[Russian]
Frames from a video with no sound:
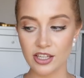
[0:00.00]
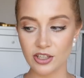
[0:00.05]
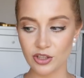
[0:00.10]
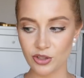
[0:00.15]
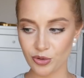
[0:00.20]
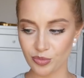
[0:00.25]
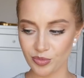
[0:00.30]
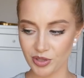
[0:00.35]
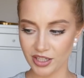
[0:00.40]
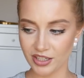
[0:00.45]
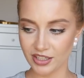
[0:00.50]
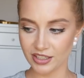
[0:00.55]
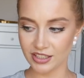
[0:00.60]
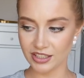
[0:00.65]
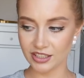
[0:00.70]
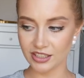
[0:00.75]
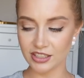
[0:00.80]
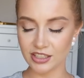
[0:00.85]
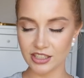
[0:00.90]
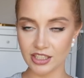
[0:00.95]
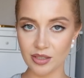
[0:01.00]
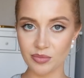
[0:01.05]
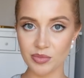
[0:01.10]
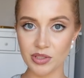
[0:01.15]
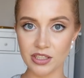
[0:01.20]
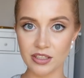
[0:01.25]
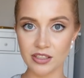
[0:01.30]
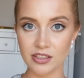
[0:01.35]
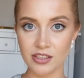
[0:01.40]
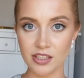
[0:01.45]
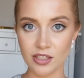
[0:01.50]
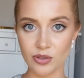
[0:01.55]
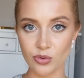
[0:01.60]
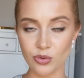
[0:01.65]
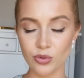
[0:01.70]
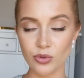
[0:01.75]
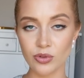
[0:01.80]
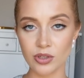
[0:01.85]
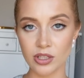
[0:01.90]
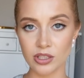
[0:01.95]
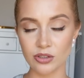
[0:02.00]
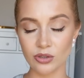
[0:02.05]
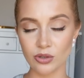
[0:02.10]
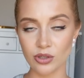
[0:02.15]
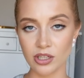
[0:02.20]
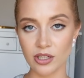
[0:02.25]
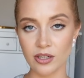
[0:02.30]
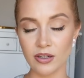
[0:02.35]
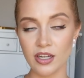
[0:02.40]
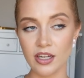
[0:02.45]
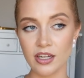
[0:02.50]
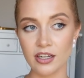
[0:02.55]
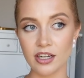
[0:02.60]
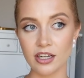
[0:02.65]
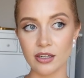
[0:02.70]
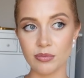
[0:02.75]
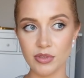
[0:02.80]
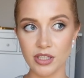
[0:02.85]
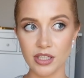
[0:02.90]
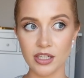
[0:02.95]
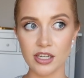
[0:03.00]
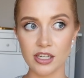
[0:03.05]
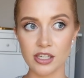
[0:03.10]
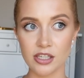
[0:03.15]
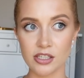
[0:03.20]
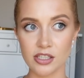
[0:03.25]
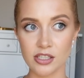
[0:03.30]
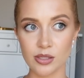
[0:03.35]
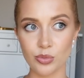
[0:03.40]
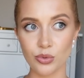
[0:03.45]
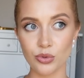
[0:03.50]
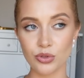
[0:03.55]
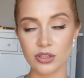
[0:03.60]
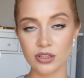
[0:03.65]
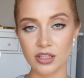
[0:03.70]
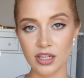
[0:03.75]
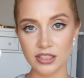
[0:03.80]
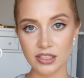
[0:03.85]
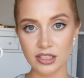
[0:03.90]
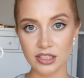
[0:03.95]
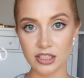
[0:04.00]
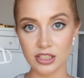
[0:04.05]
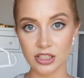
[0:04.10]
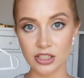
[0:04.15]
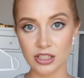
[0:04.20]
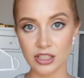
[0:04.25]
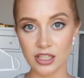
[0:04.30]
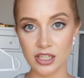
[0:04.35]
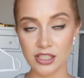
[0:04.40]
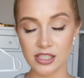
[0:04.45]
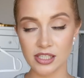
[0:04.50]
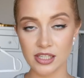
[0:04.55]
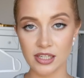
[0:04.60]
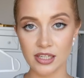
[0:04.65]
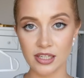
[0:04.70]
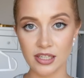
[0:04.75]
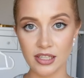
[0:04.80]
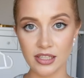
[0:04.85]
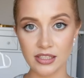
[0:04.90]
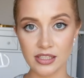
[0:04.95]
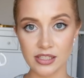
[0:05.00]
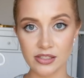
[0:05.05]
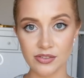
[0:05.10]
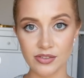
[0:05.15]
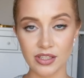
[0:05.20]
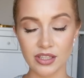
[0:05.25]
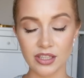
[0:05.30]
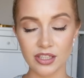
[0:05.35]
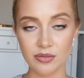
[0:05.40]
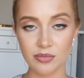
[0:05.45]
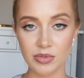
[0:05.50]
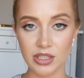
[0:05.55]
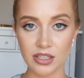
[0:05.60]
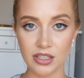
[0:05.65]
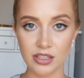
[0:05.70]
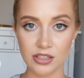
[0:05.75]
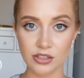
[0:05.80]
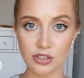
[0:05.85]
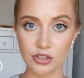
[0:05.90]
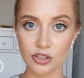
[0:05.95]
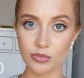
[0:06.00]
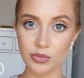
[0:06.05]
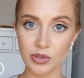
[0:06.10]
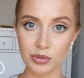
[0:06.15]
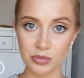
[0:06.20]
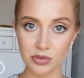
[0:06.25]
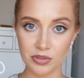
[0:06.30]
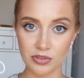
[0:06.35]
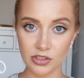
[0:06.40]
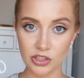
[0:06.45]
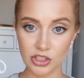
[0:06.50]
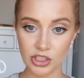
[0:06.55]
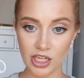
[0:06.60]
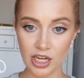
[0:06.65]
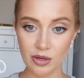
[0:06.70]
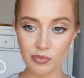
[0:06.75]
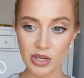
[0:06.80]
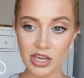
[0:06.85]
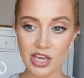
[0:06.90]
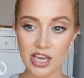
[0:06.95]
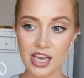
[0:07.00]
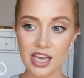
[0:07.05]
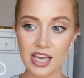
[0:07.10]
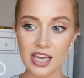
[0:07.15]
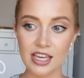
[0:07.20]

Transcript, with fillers: но мне хотелось именно такую, которая, как мне кажется, будет классно сочетаться и со светлыми, и с темными вещами.